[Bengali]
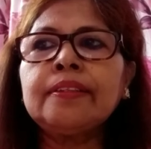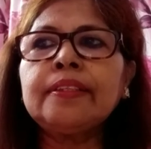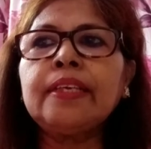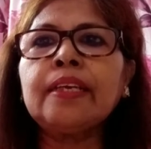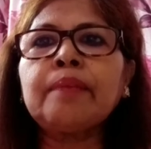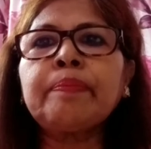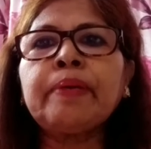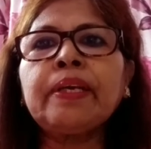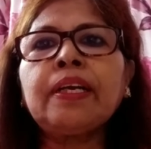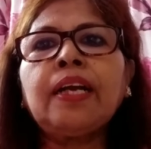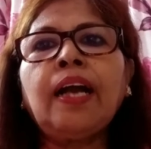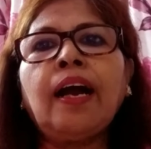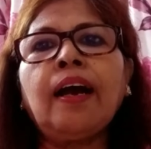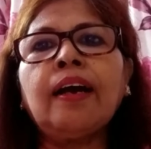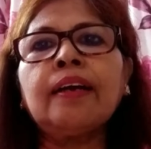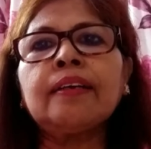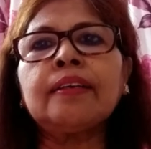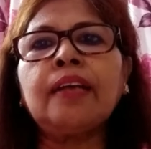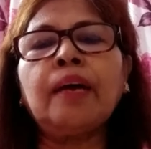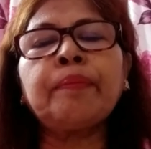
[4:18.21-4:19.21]
দেখবে
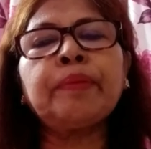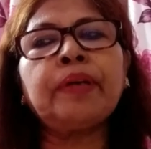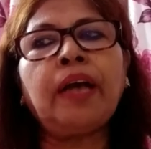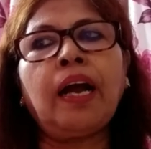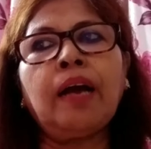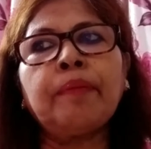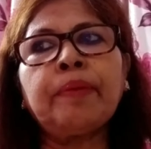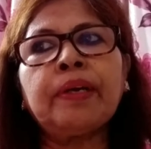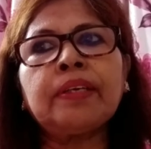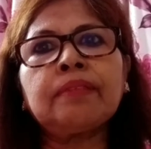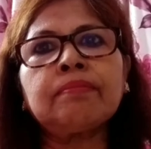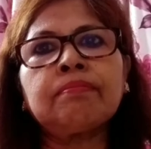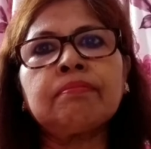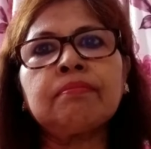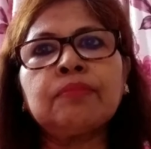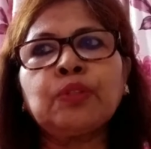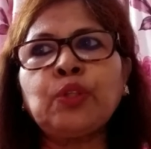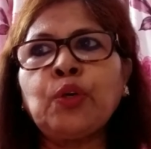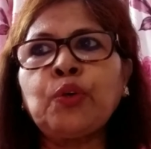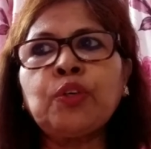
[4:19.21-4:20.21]
গান আমি আমার
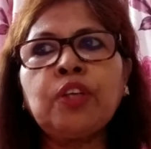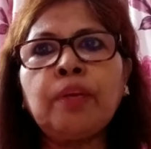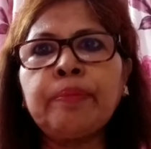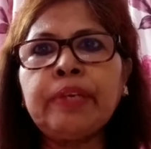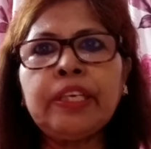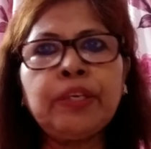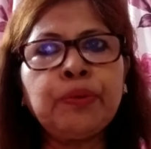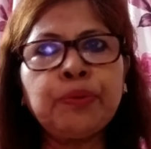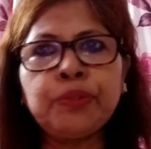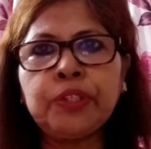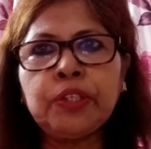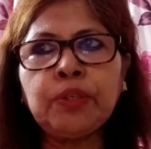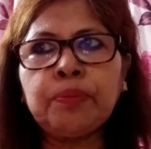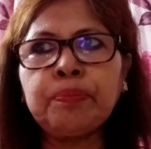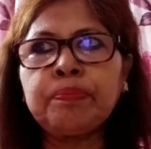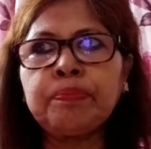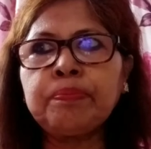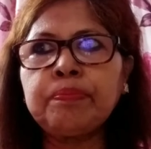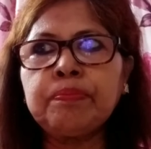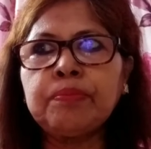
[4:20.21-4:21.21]
যখন আমি ইউটিউব
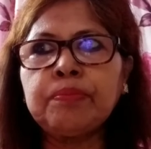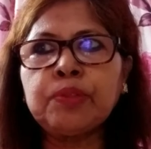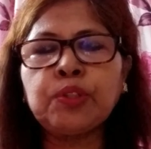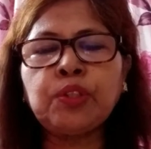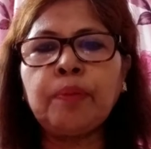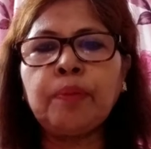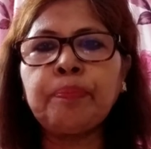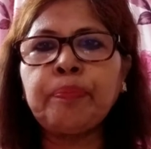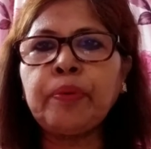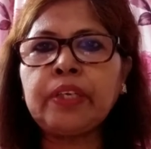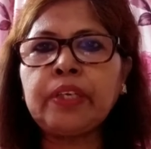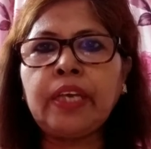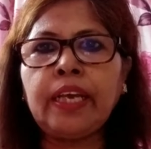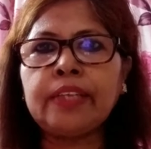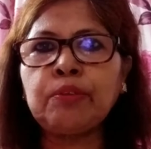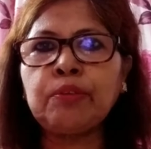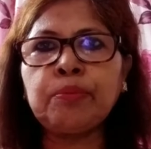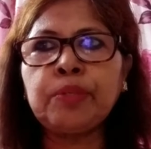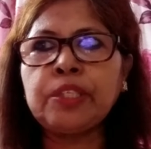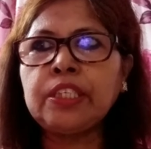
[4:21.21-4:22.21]
সম্পর্কে
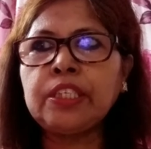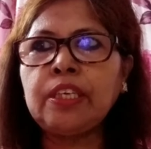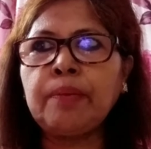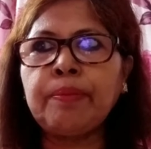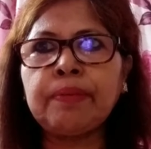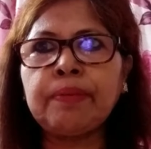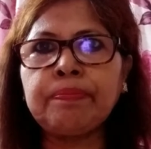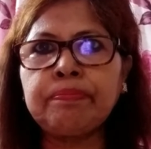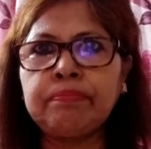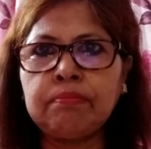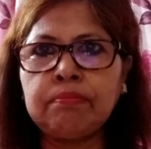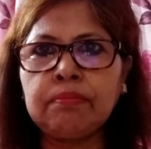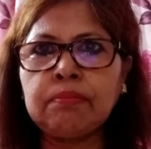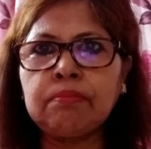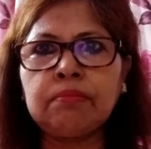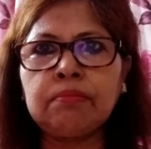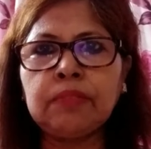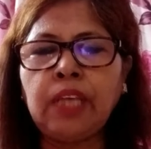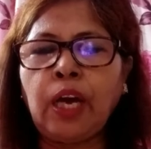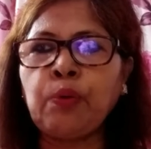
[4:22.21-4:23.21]
এত বেশি আমার
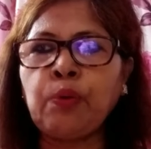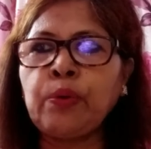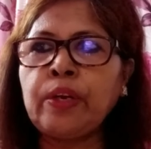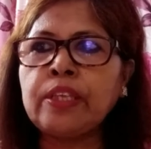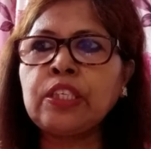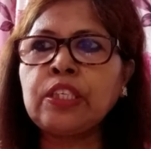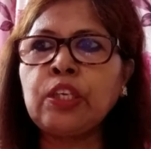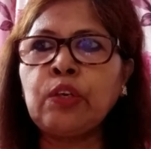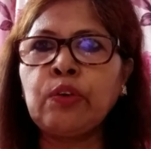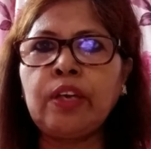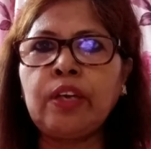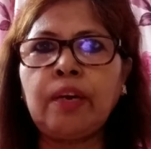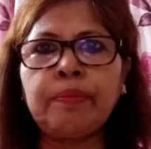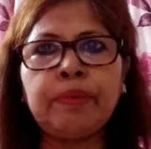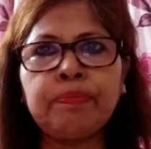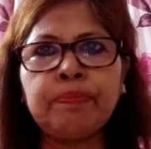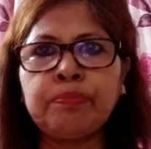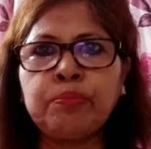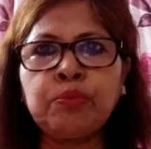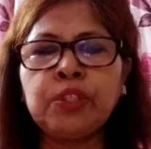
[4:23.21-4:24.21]
ধারণা ছিল না
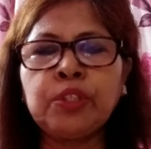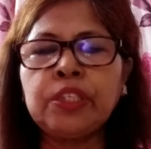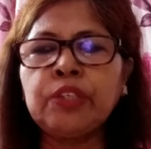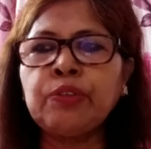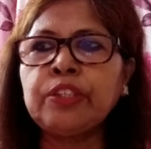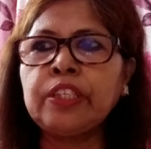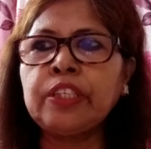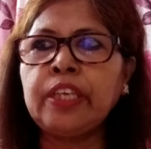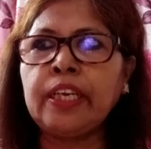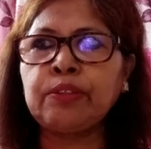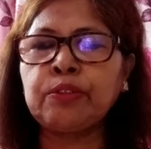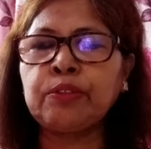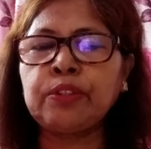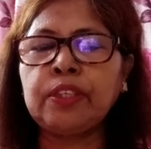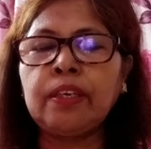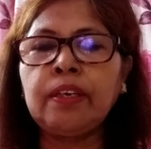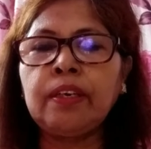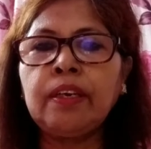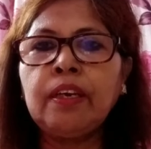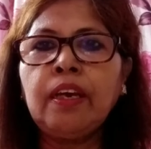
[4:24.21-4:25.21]
আমি বুঝিও নি
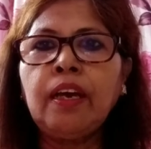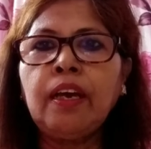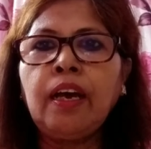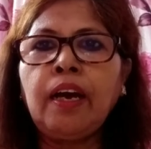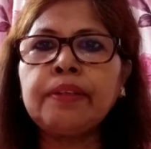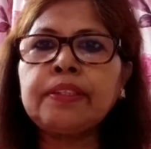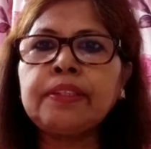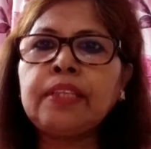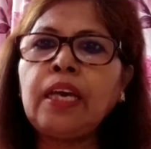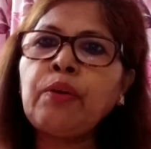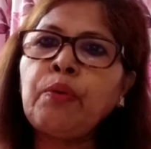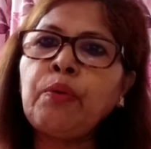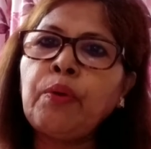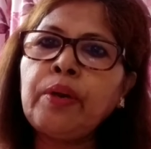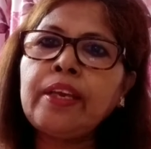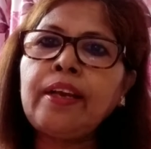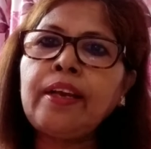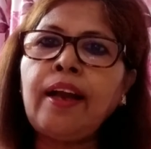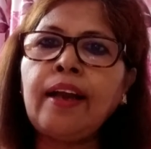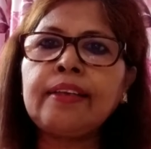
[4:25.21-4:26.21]
এতটা তার
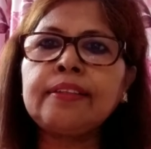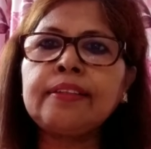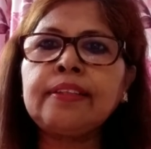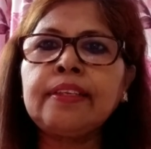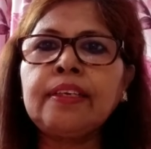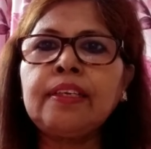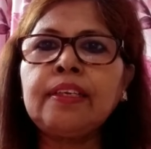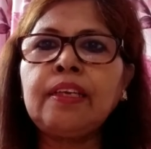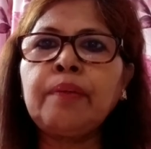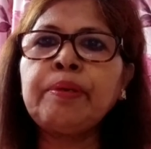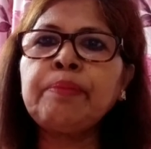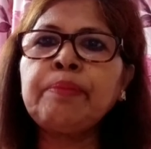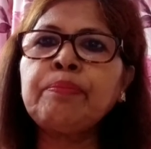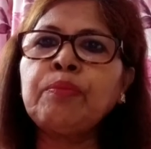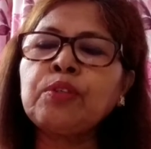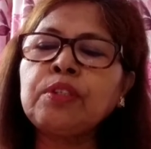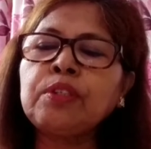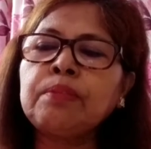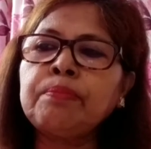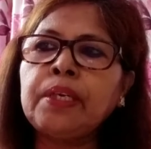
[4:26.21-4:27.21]
অনেক আগের থেকে না আমি
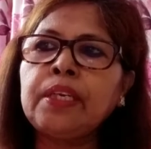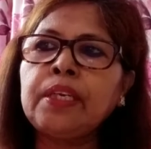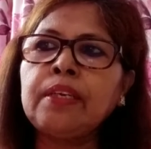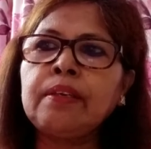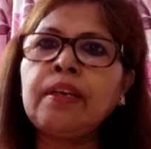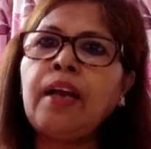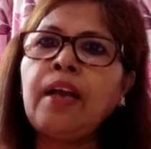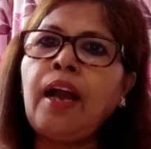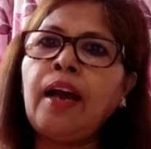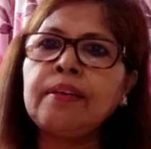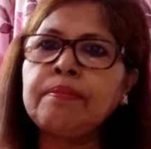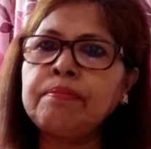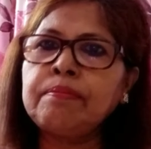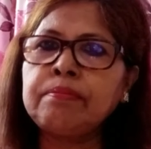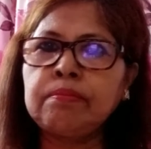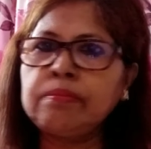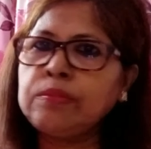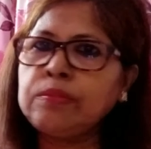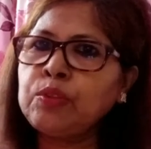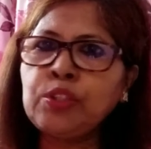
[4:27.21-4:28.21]
মানে গান
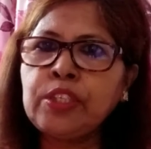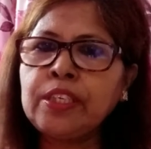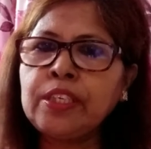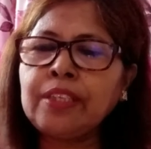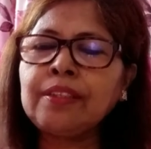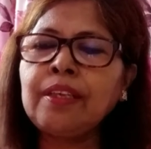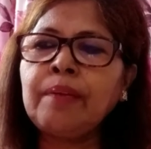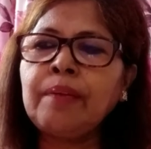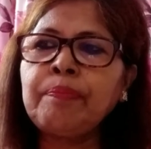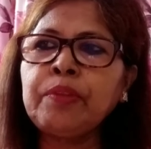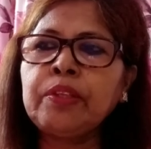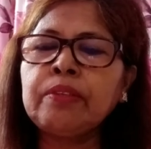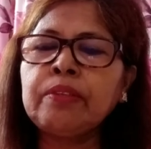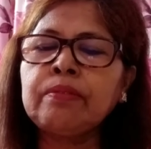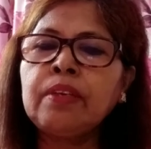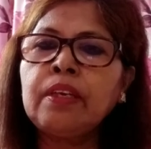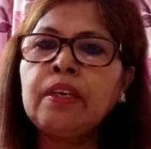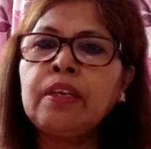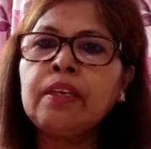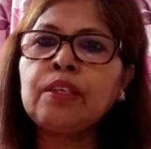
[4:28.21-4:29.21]
তো শিখতাম
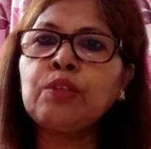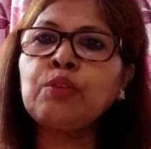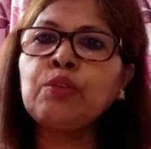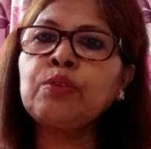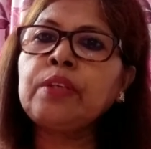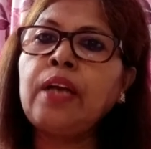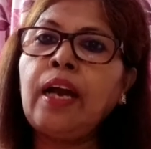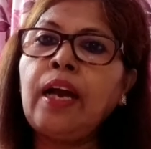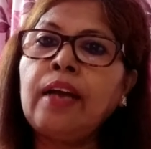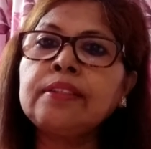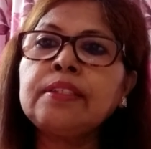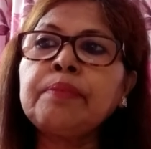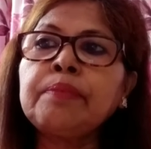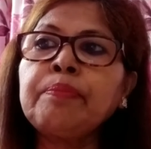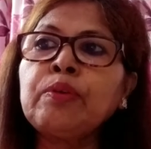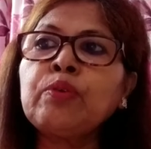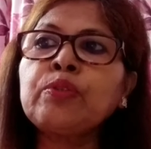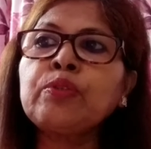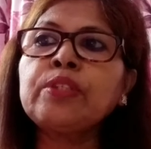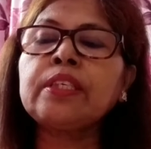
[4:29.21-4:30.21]
কিন্তু গান যে
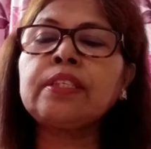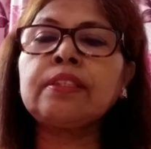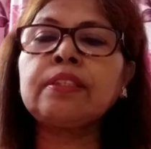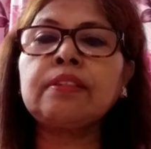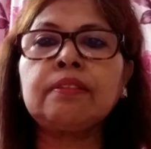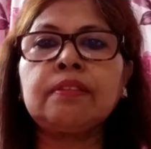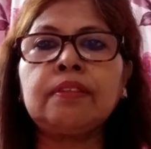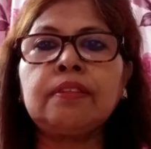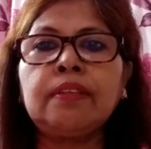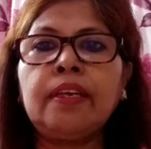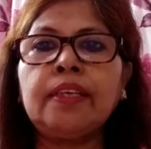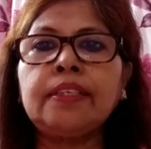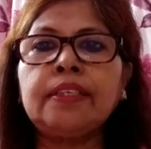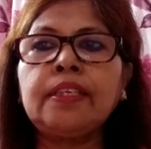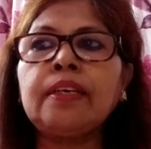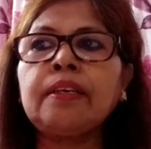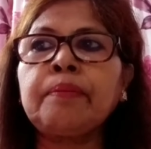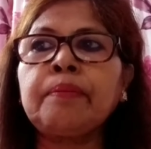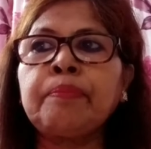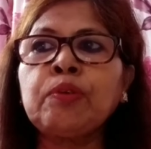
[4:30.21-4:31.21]
মিউজিক
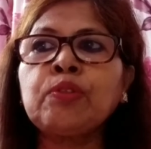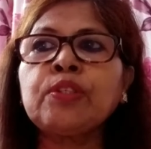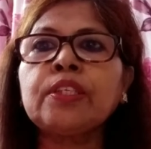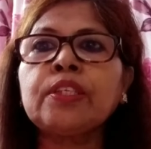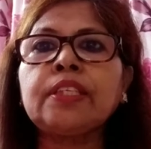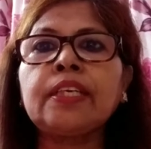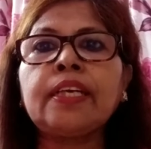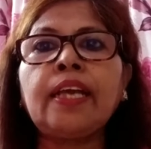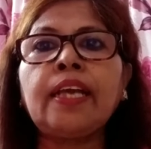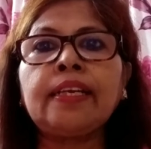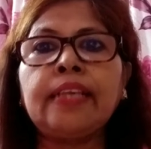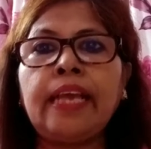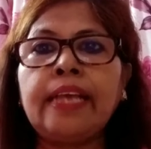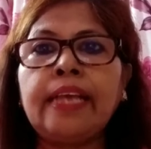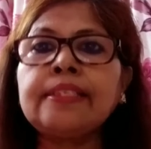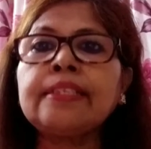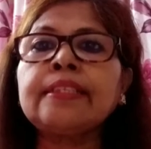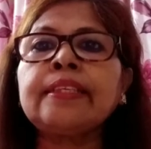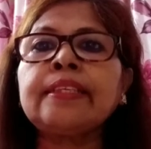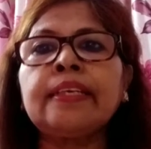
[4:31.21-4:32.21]
এটা মিউজিকটাকে
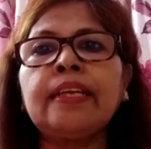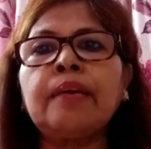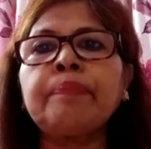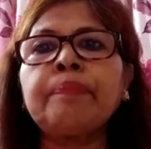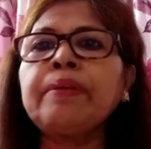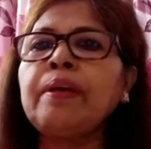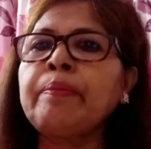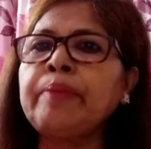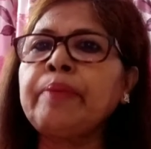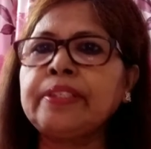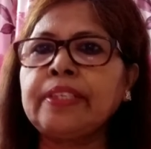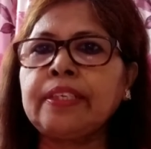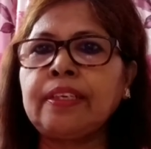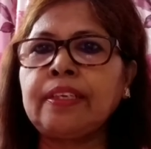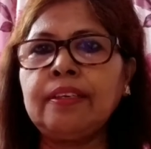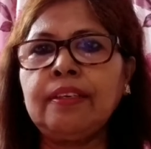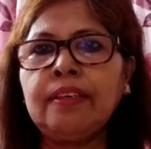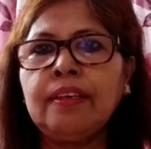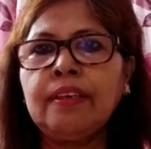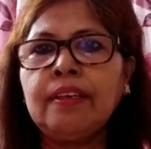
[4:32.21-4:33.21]
অ্যাজ এ থেরাপি আমি এটাকে